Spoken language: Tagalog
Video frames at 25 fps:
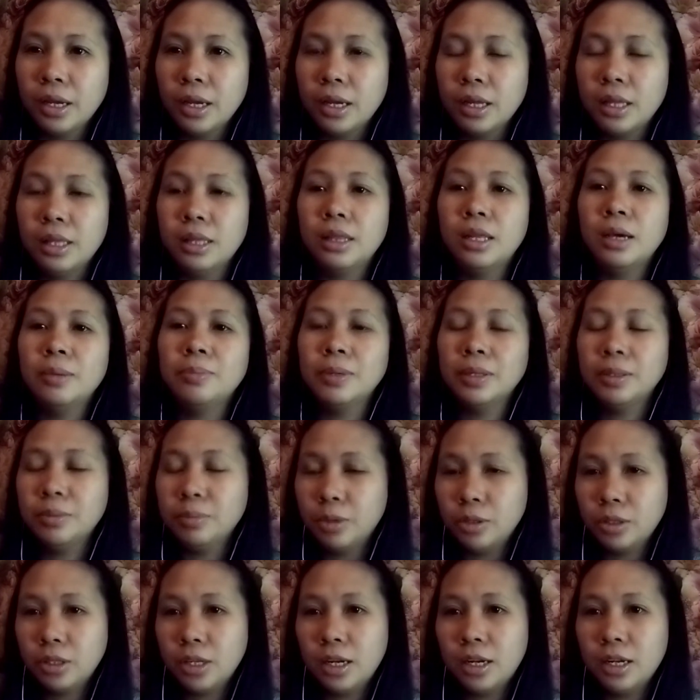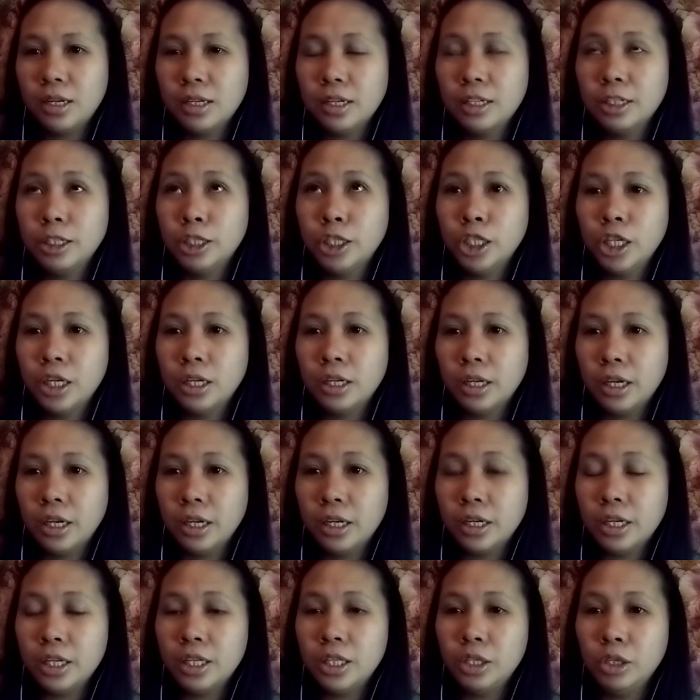dapat mo talaga siyang
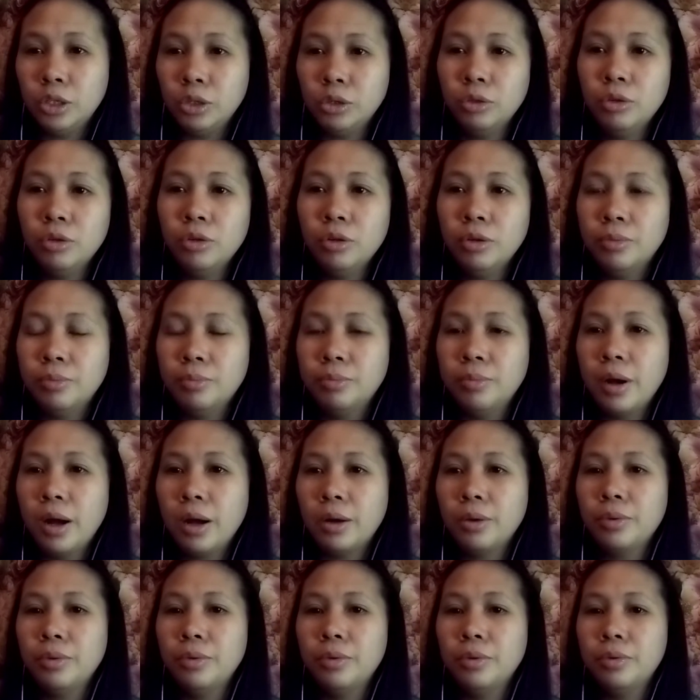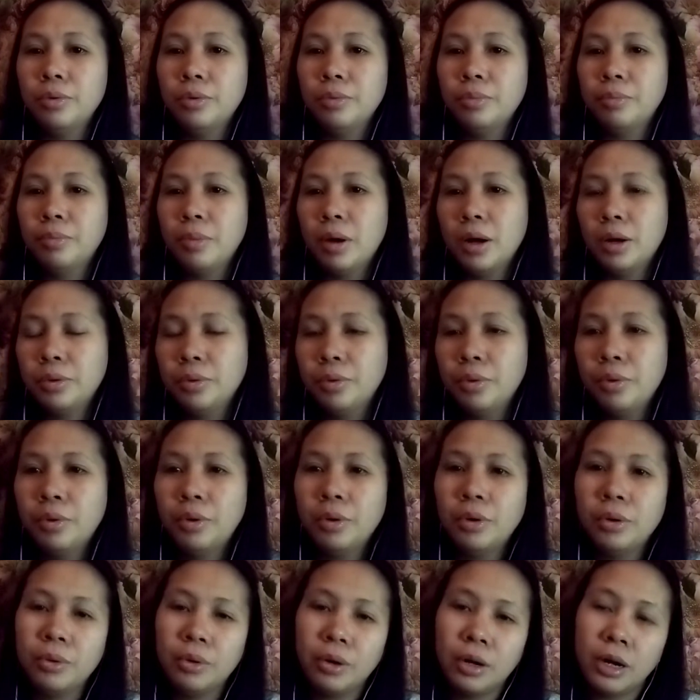i-renew bago, bago
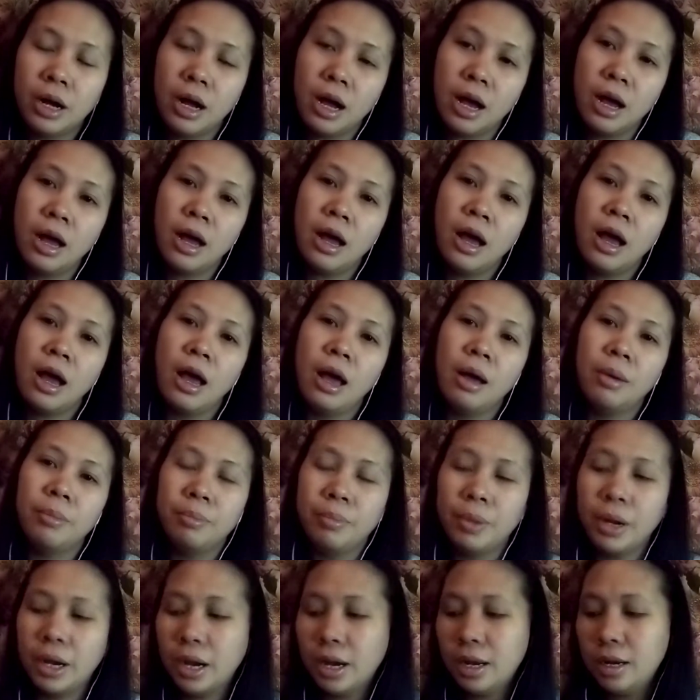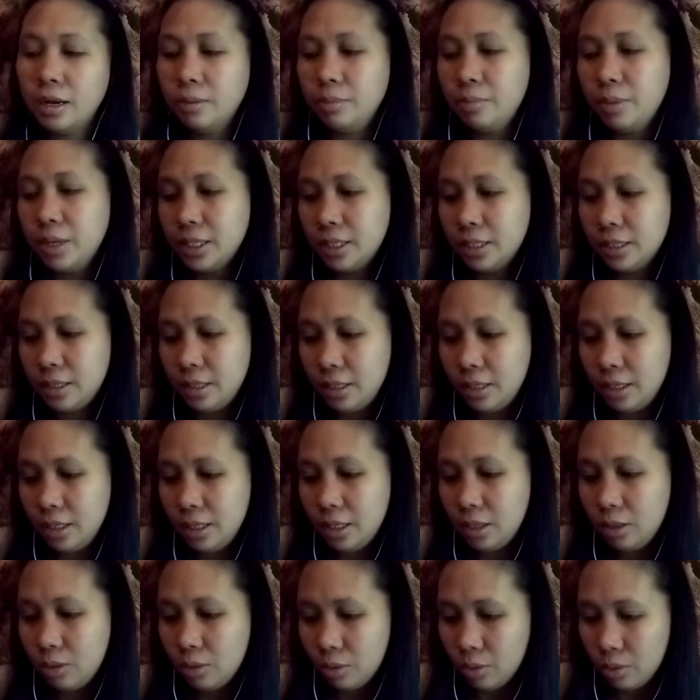ka makalabas
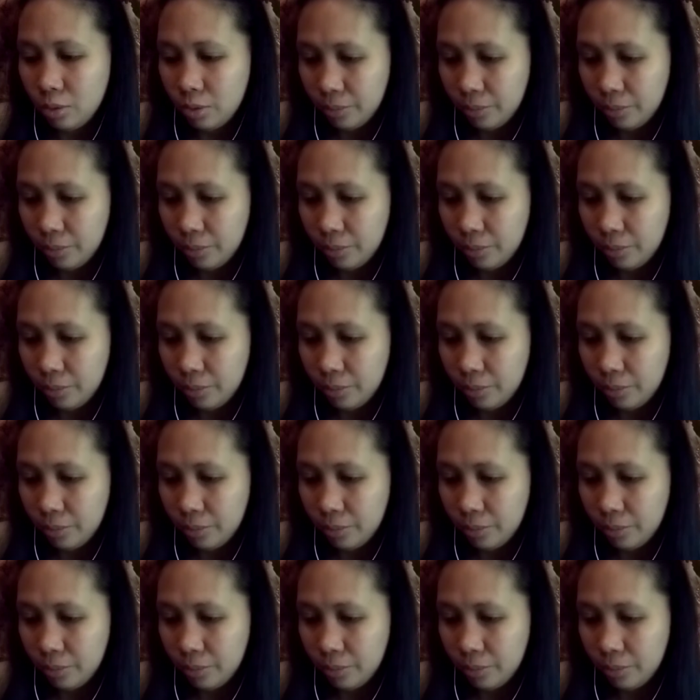dito